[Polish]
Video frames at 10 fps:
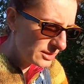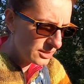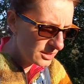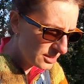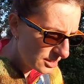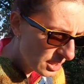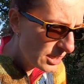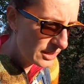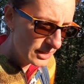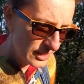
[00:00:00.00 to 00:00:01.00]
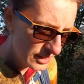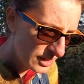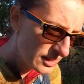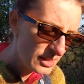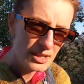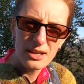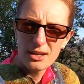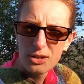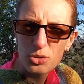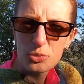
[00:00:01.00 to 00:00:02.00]
i
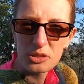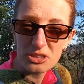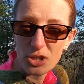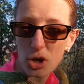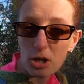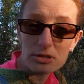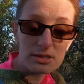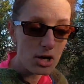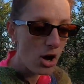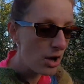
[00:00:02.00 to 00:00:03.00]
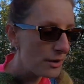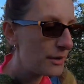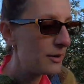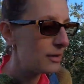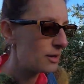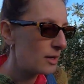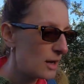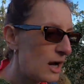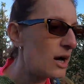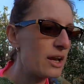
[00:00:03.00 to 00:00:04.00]
już mi jest gorąco,
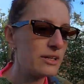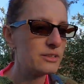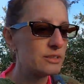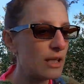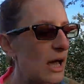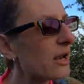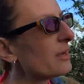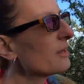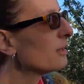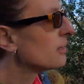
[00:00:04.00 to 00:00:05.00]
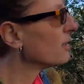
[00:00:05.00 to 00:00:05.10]
ale idę dalej,